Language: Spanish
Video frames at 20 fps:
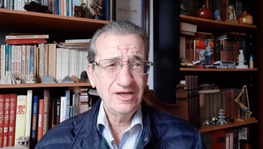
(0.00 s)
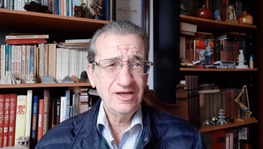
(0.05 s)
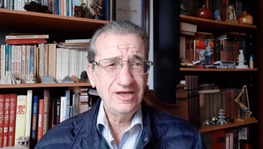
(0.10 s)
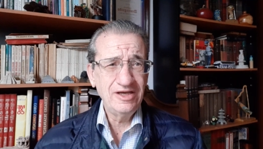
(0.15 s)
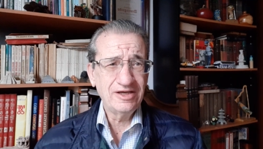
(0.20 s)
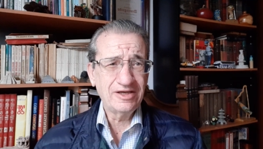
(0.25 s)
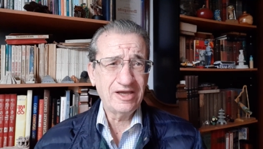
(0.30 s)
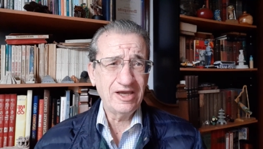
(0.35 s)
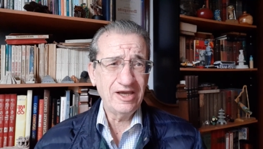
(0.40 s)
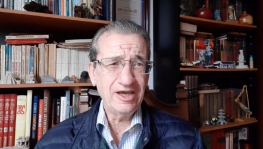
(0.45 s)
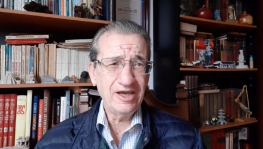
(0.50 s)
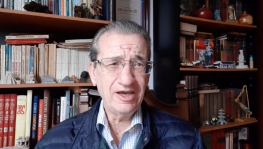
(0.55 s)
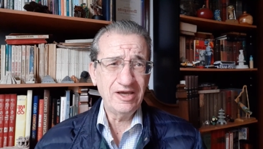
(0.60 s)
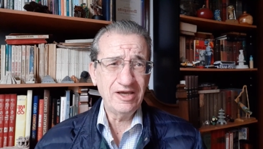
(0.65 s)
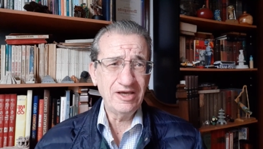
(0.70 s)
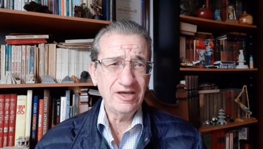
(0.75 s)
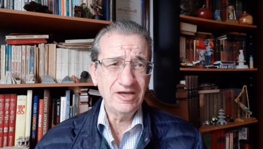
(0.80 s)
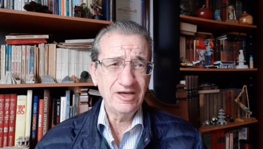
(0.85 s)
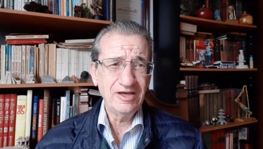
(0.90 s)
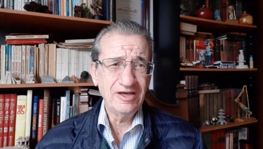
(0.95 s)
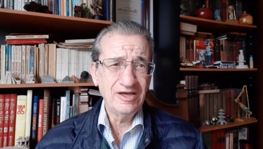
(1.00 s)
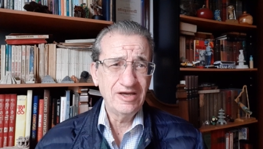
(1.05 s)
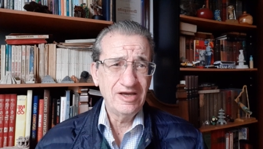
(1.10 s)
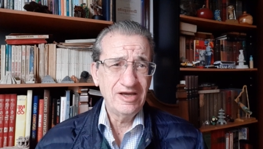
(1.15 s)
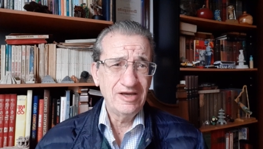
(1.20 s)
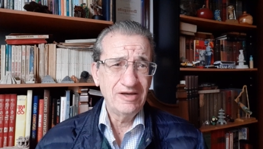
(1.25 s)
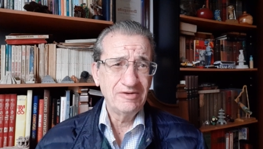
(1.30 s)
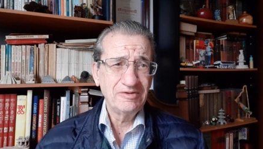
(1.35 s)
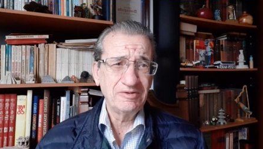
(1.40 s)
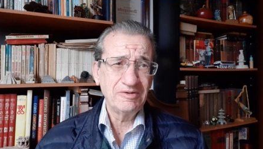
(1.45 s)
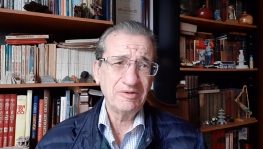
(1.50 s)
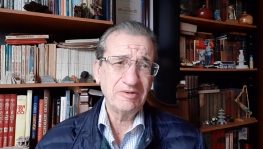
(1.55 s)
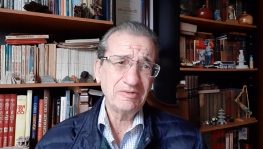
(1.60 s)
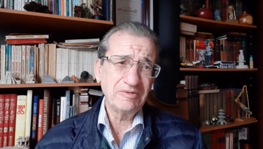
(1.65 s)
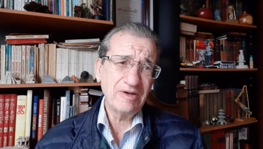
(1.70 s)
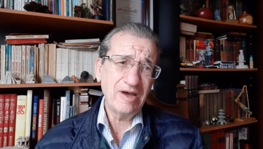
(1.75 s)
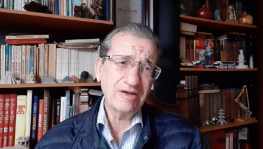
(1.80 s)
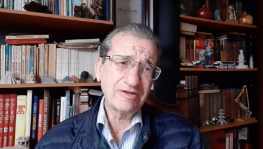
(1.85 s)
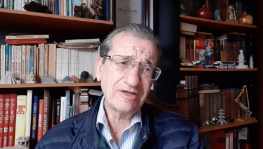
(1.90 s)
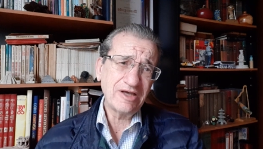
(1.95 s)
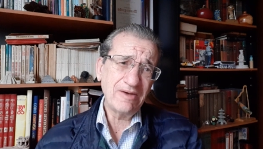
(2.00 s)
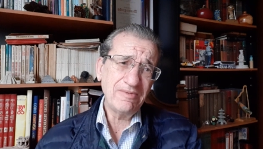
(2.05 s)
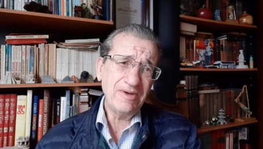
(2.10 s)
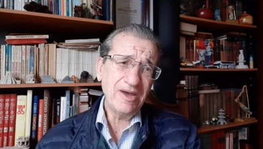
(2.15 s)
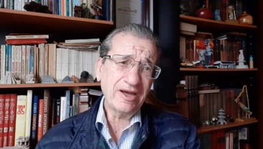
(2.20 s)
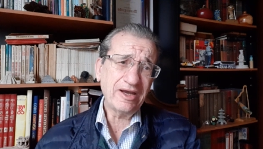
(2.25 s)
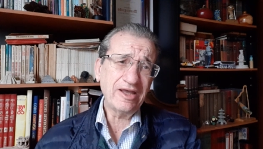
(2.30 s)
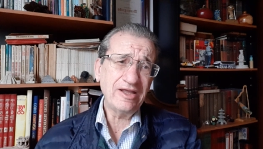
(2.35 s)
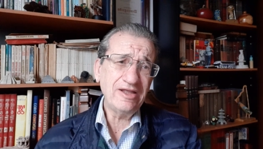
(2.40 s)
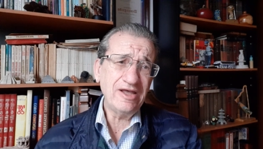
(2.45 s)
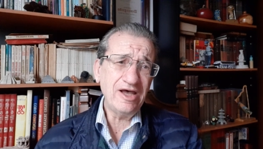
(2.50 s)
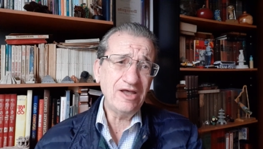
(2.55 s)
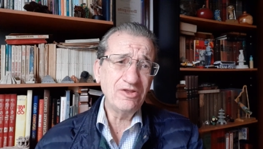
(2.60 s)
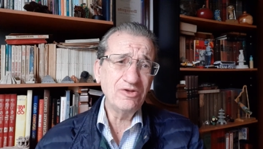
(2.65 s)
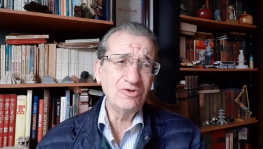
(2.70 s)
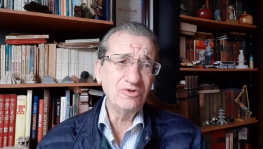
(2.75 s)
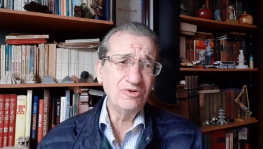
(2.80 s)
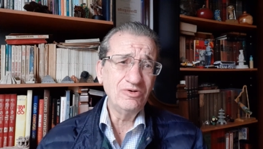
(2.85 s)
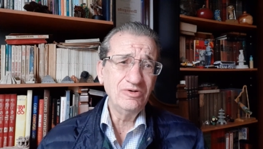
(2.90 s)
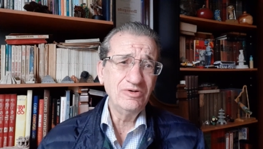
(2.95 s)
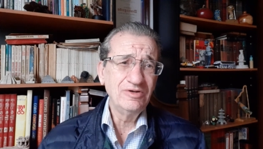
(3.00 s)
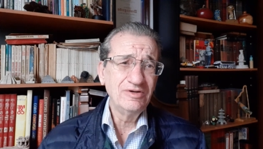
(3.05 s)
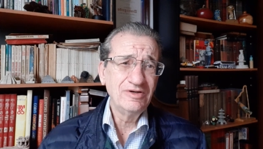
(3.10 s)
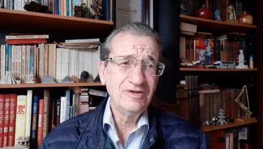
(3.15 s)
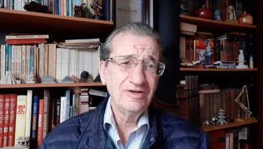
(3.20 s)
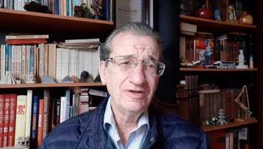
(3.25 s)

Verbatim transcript: y que eh, se había quedado